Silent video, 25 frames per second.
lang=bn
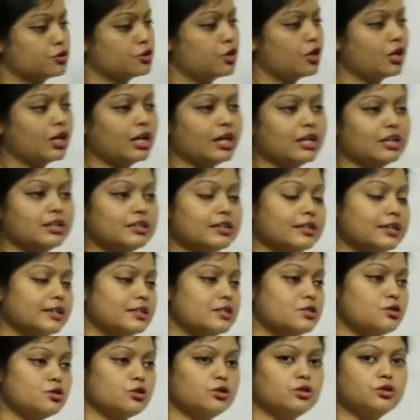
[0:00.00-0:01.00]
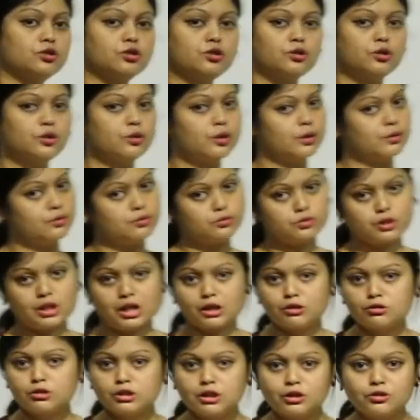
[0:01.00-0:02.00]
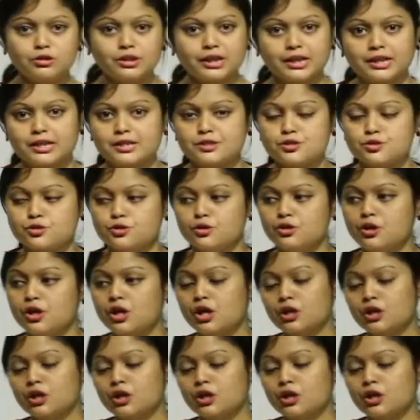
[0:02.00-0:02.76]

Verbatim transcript: সংজ্ঞাটা দেখেছো উদাহরণটাও দেখেছো